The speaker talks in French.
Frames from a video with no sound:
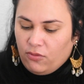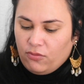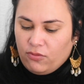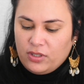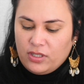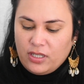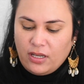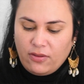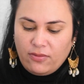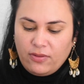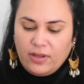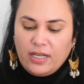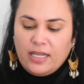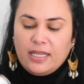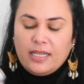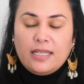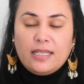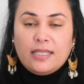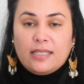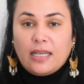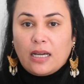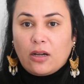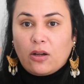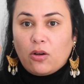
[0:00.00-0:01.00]
Vous avez
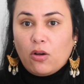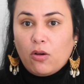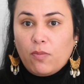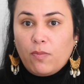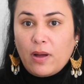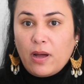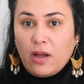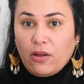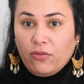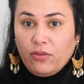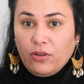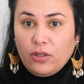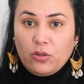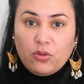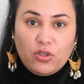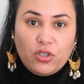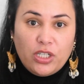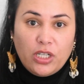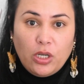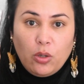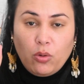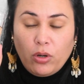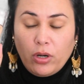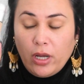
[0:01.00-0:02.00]
les accords parfaits de
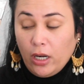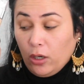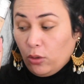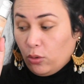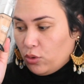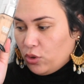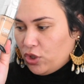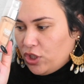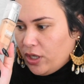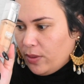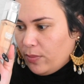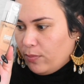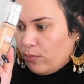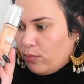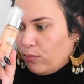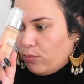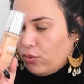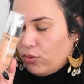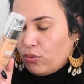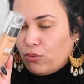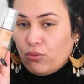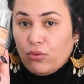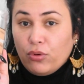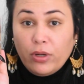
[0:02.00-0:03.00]
chez L'Oréal que j'aime
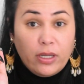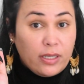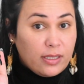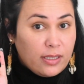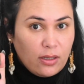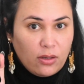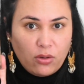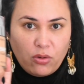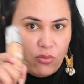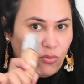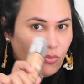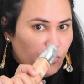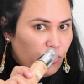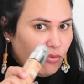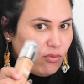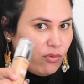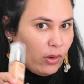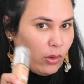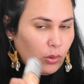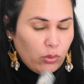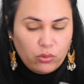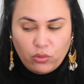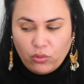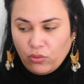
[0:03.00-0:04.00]
beaucoup et ça que vous
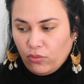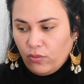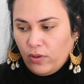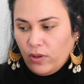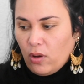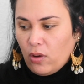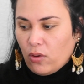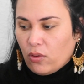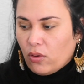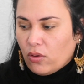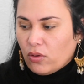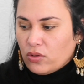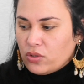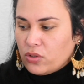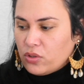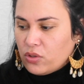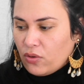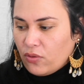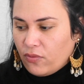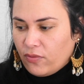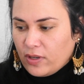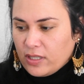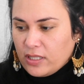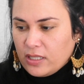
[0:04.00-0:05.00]
pouvez retrouver en grande
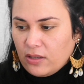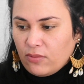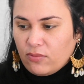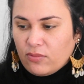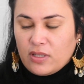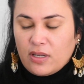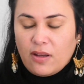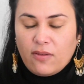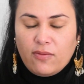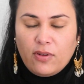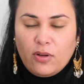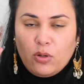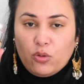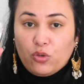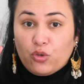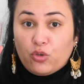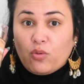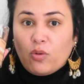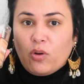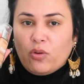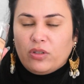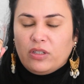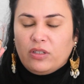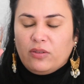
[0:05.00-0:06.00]
surface et vous avez le
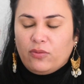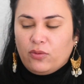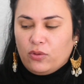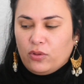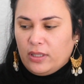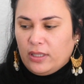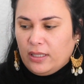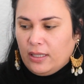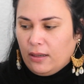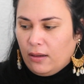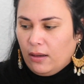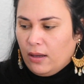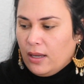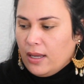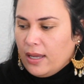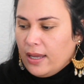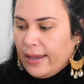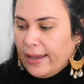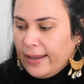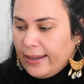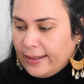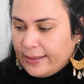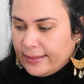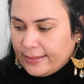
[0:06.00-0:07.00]
choix au niveau des,
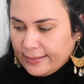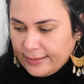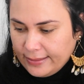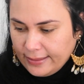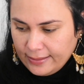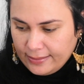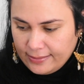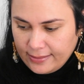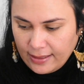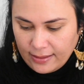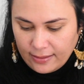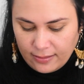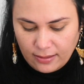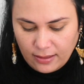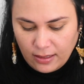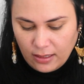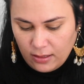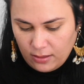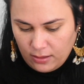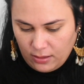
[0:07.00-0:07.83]
teintes.